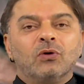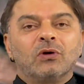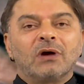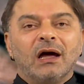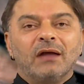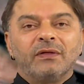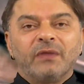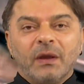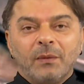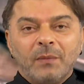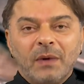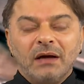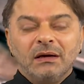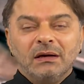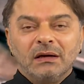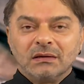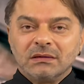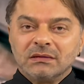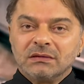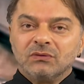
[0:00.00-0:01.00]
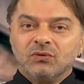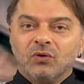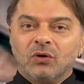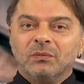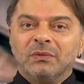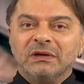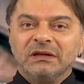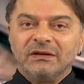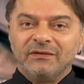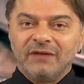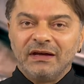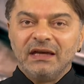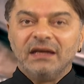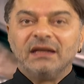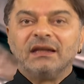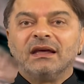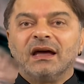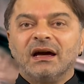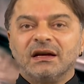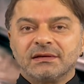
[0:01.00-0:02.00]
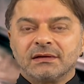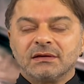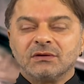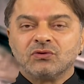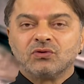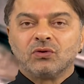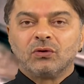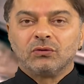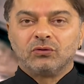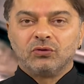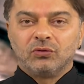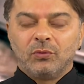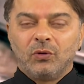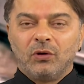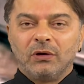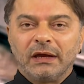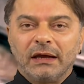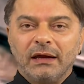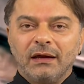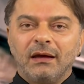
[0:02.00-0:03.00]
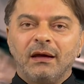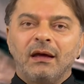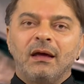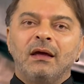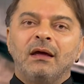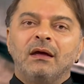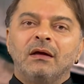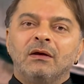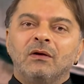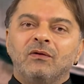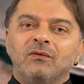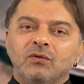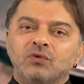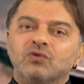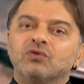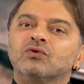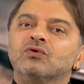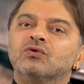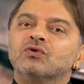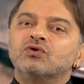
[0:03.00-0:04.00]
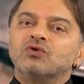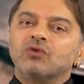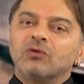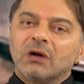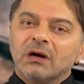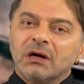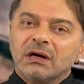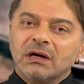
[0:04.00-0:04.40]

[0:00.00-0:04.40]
o kan damarlarınızın olmadığı ve ihtiyacınız olduğu bölgeye Vücudunuz çok